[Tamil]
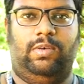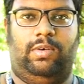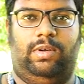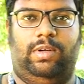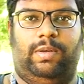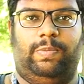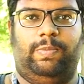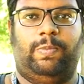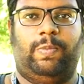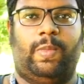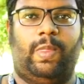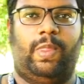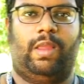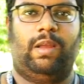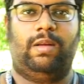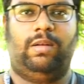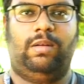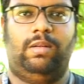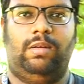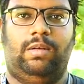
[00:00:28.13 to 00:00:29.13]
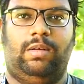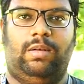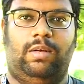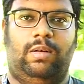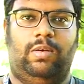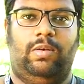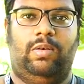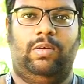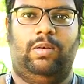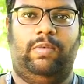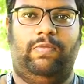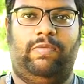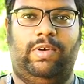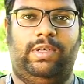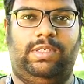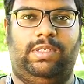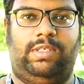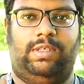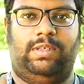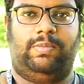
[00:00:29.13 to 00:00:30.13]
ஓகே
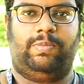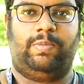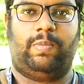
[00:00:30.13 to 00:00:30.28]
ஃபஸ்ட்டு